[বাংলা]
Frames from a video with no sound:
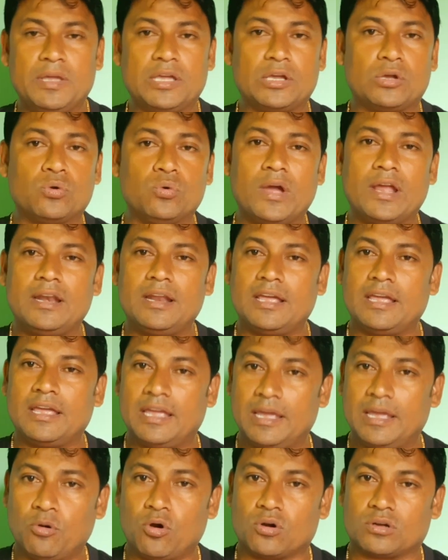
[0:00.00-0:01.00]
মিগুয়েল
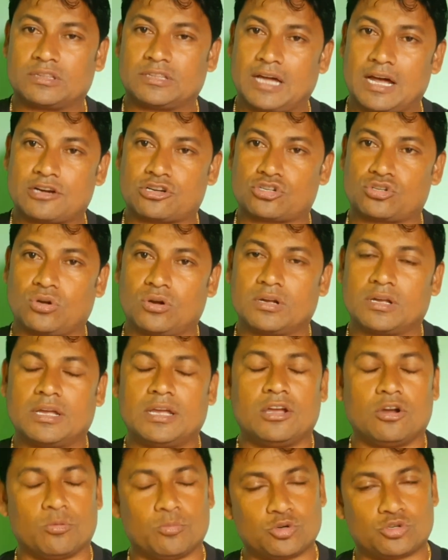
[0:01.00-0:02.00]
এবং তার
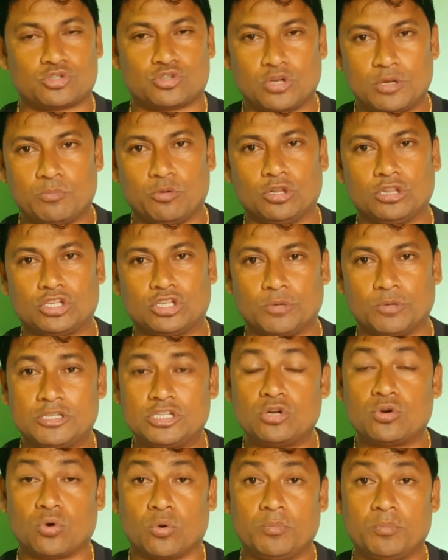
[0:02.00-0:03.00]
সঙ্গে অবশ্যই বলতে হবে
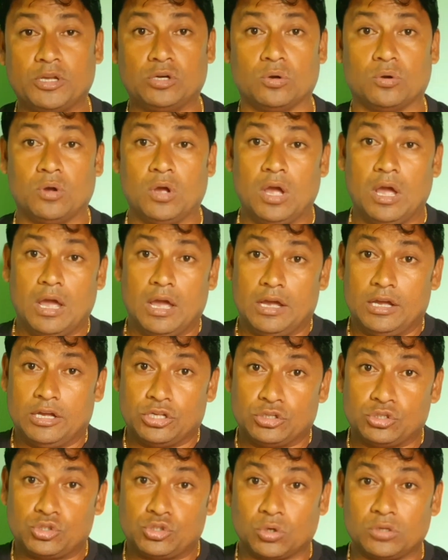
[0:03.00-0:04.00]
যে রবিনো
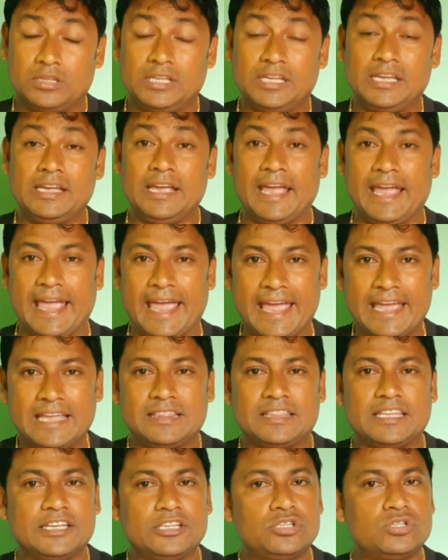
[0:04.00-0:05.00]
যদি এই
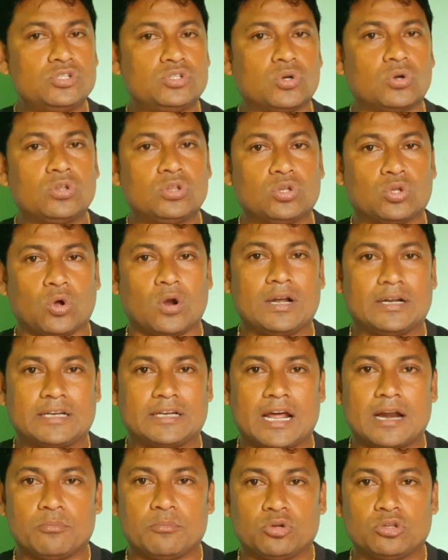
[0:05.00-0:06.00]
তিনজন
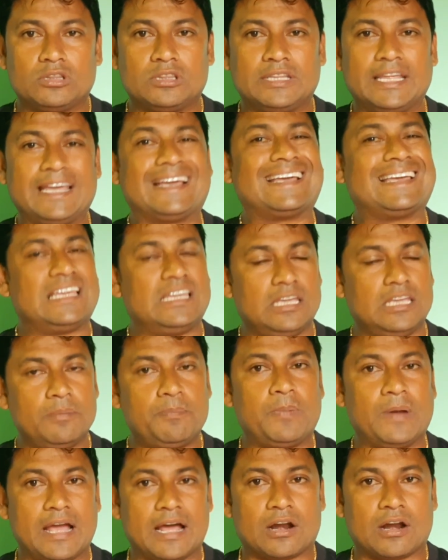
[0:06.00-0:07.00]
দলটার মধ্যে কি
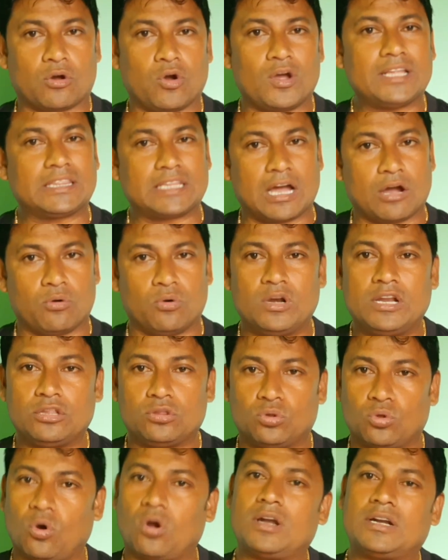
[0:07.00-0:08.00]
প্লেয়ার হয় তাহলে
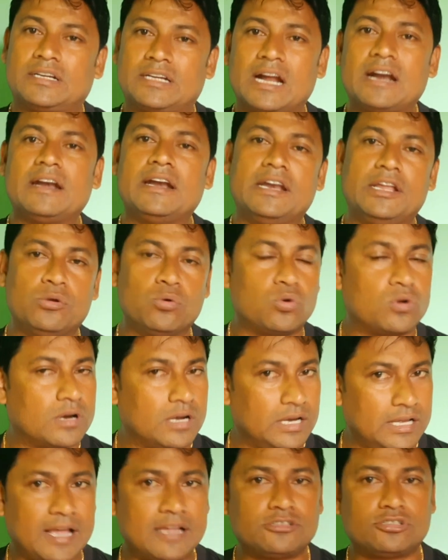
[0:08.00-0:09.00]
দলটার
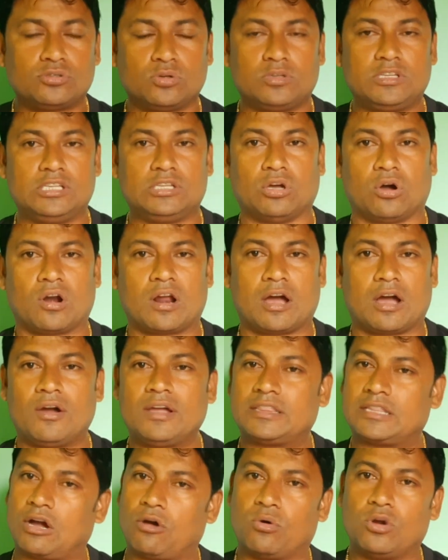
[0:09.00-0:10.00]
নিউক্লিয়াস যদি ধরা
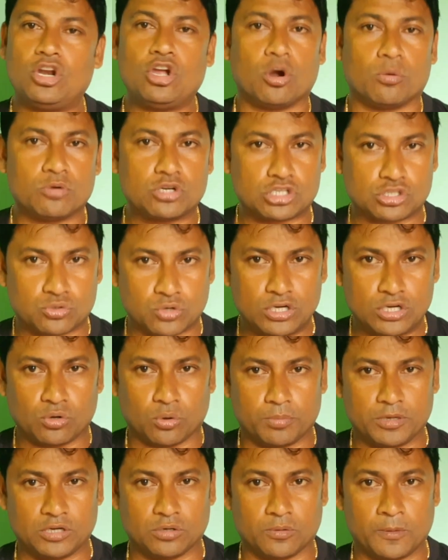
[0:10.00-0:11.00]
হয় তাহলে অবশ্যই
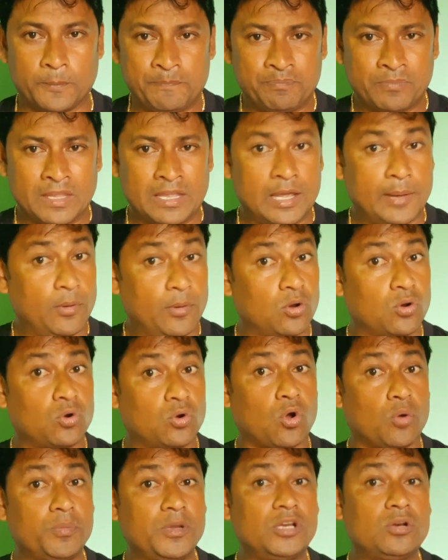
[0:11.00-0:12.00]
রবিনো এবং
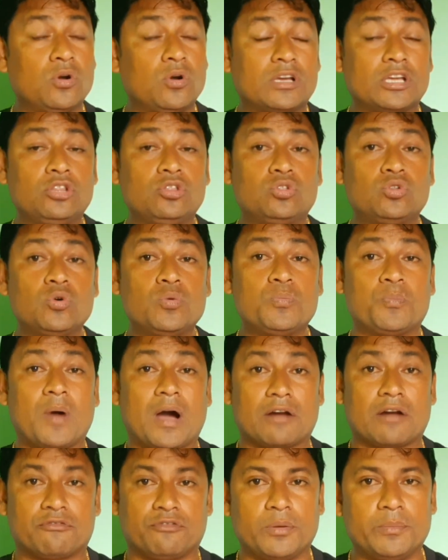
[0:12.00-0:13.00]
রবিনো কিন্তু
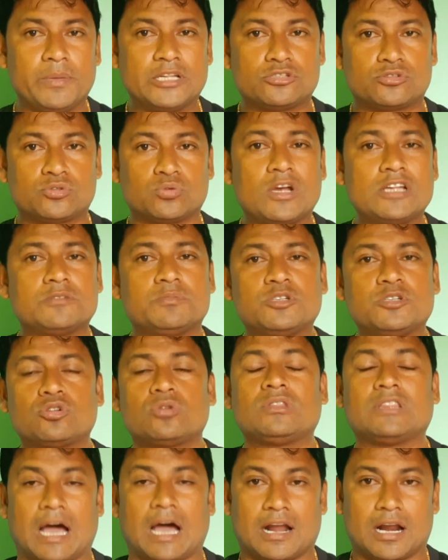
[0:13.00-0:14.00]
পারফরমেন্স ওয়াইজ
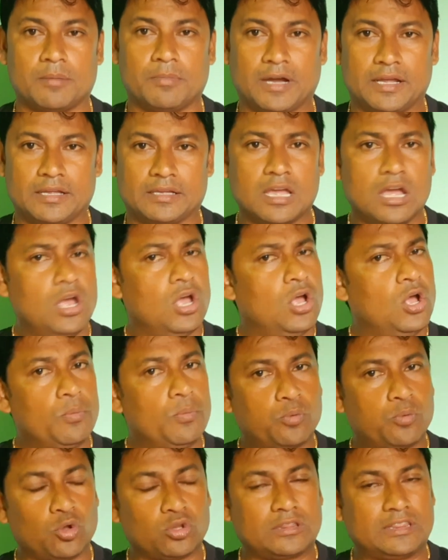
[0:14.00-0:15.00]
ভীষণ ধারাবাহিক
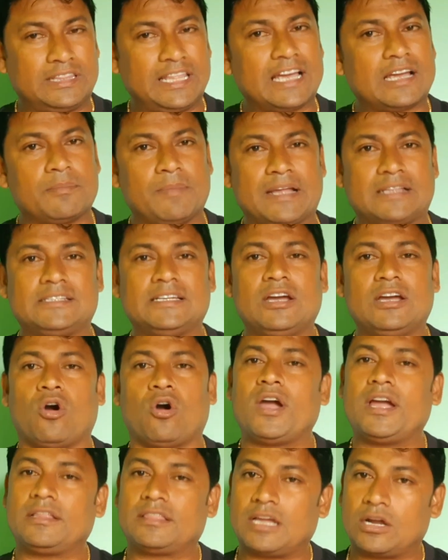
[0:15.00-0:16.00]
প্রত্যেক ম্যাচে
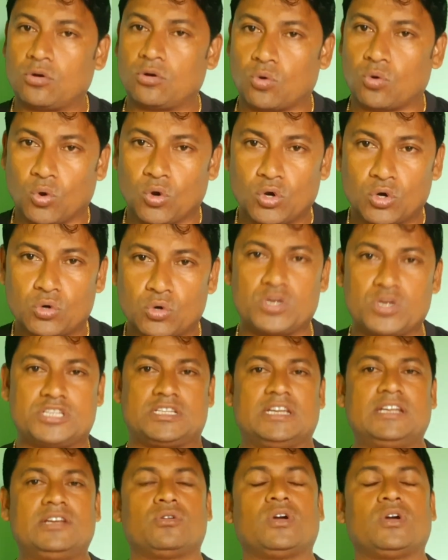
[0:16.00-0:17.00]
হয় তার গোল
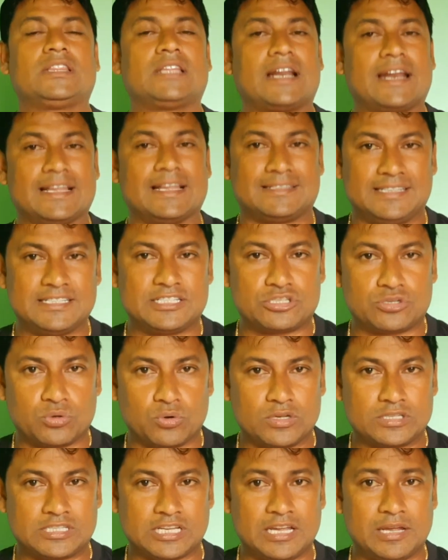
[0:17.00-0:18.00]
রয়েছে নয় তার অ্যাসিস্ট
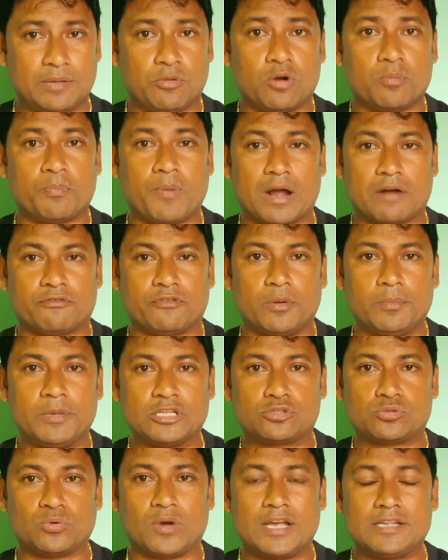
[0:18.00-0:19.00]
রয়েছে এবং
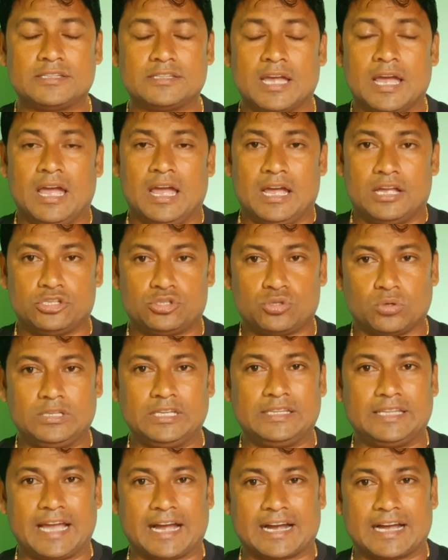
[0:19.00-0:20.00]
পারফরমেন্স ওয়াইজ
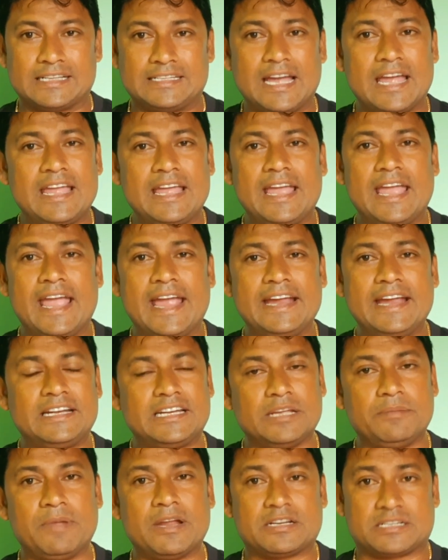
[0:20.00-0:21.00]
যদি দেখা যায় এই
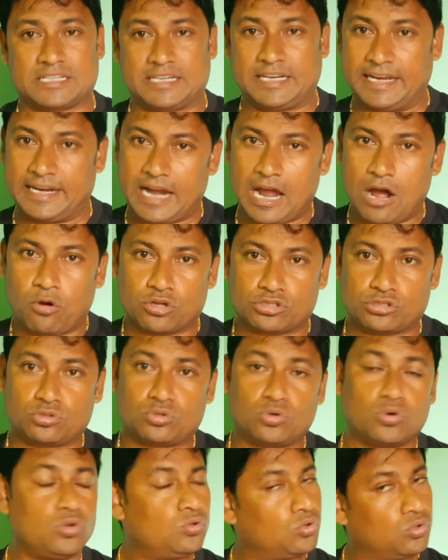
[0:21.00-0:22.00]
টিমের সেরা
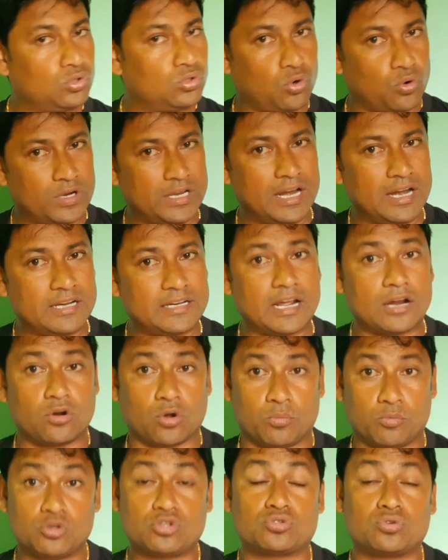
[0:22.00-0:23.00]
অস্ত্র ডোরিয়েলটান
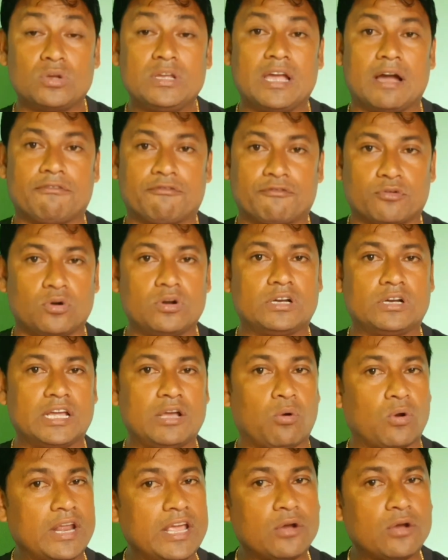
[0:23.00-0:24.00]
অবশ্যই
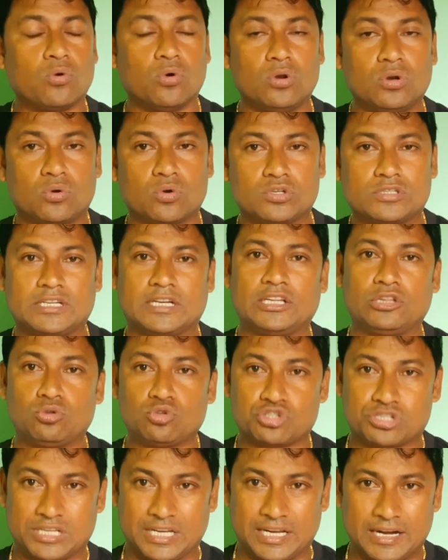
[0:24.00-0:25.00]
আফ্রন্টে অনেক গোল করছে
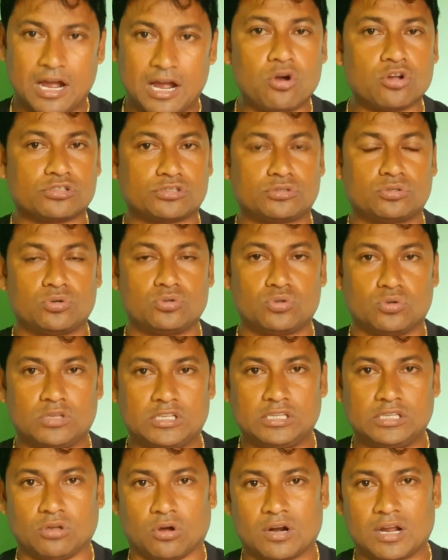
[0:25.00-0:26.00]
কিন্তু সেরা অস্ত্র
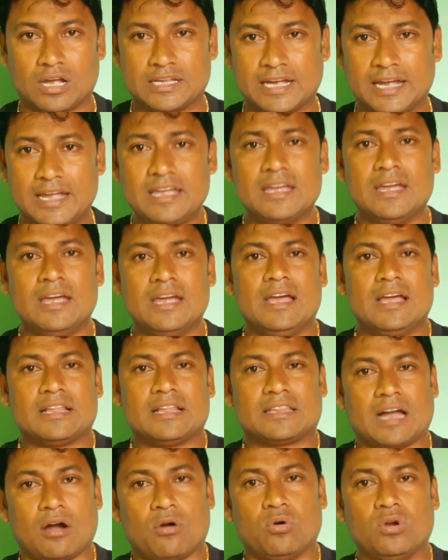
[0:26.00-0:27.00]
যদি ধরা যায়
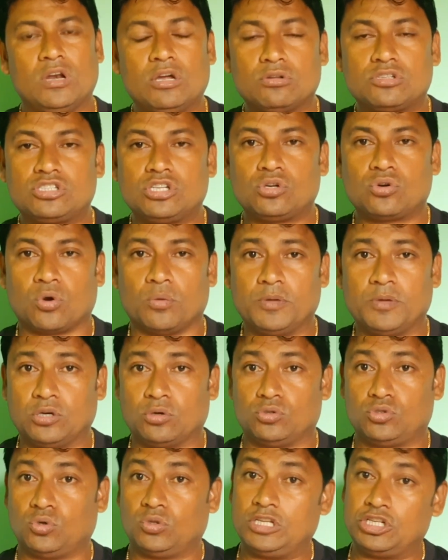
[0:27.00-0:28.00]
তাহলে হচ্ছে
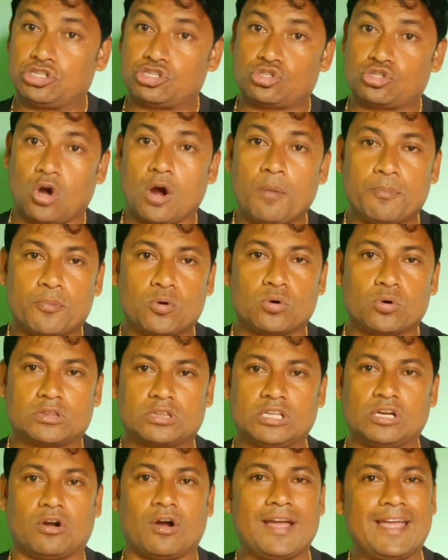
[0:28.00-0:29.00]
রবিনো যদি স্টপ
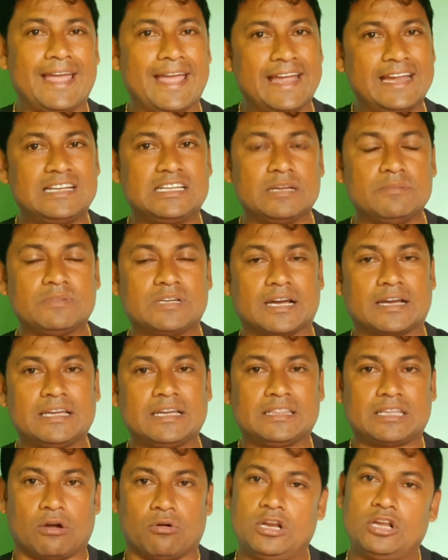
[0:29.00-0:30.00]
করতে হয় এই টিমটাকে
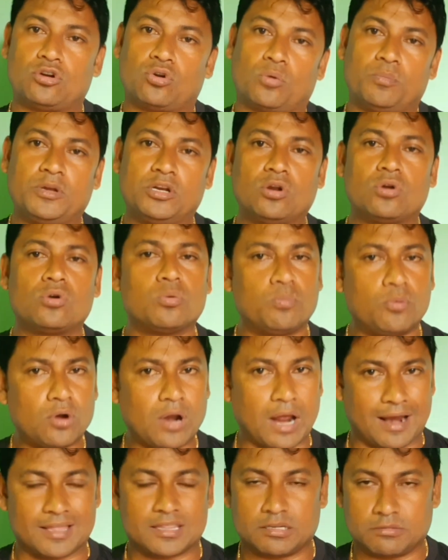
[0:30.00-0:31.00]
তাহলে রবিনোর উপর
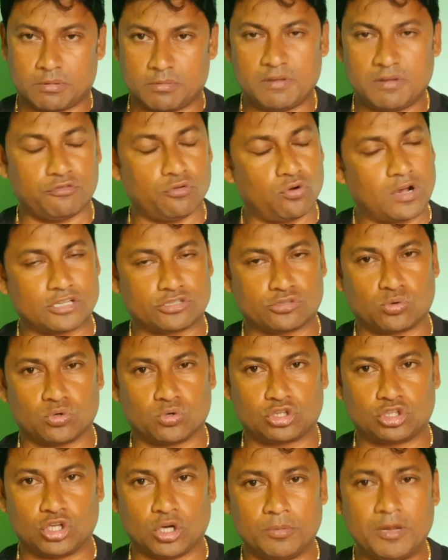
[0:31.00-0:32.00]
আলাদাভাবে ফোকাস
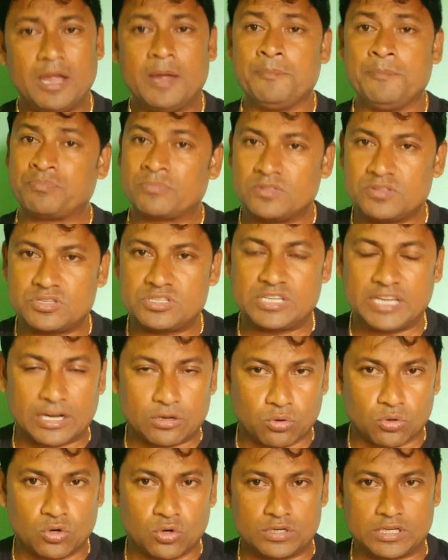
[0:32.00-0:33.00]
করতে হবে যে
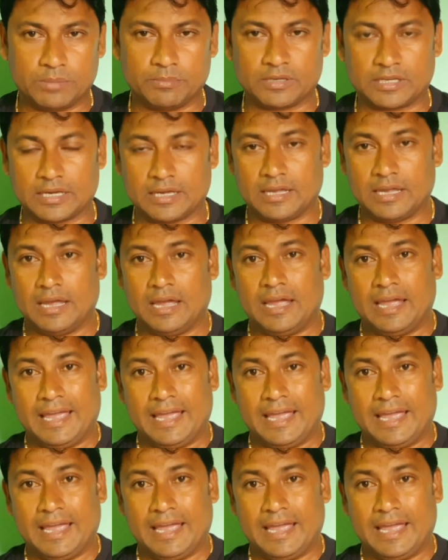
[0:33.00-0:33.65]
কোনো টিমকে